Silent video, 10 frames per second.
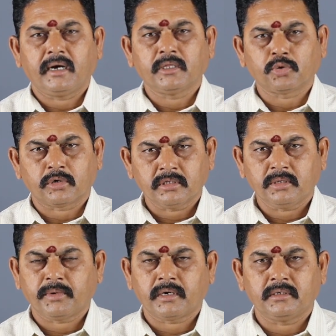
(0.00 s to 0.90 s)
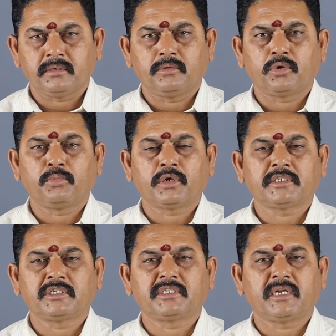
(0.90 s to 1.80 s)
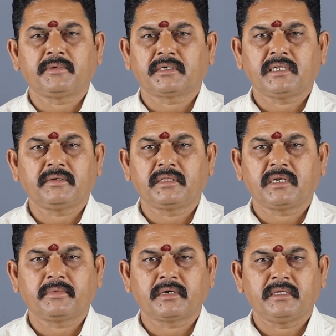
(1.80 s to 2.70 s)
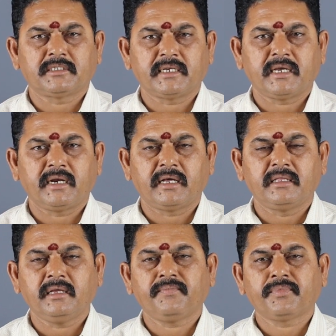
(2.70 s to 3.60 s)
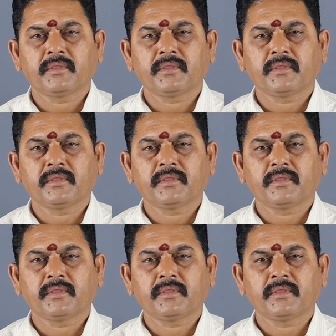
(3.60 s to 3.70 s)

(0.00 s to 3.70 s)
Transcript: அது தொடர்ந்து பண்ணணும் ஒரு முறை செஞ்சுட்டா மட்டும் அது வந்து நமக்கு அது சரியாயிடாது